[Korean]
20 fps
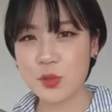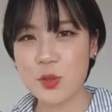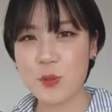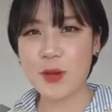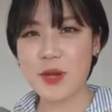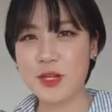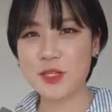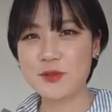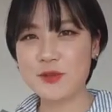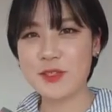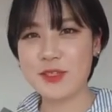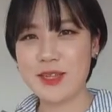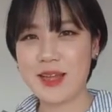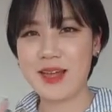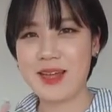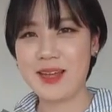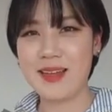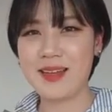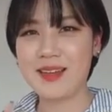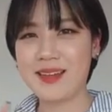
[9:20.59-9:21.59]

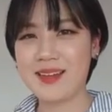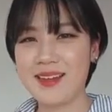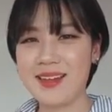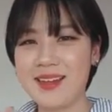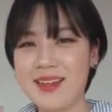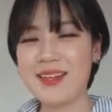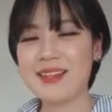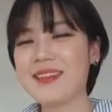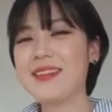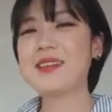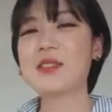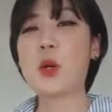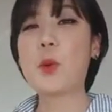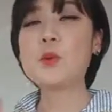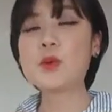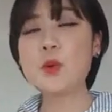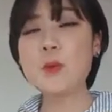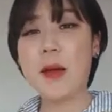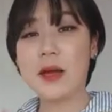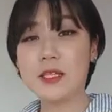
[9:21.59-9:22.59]
반갑습니다. 네,
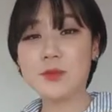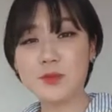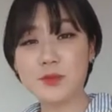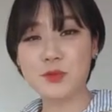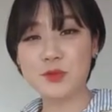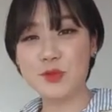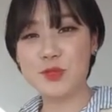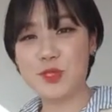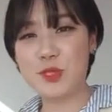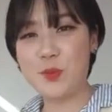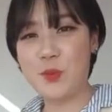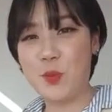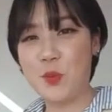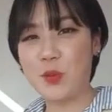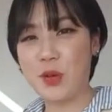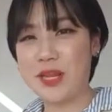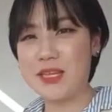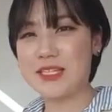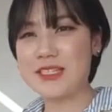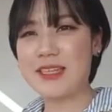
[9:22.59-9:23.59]
점점 많은 분들이 보고
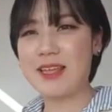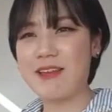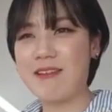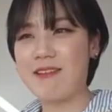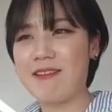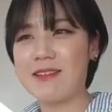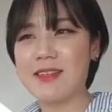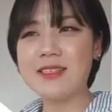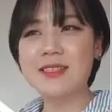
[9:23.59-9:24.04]
계시네요.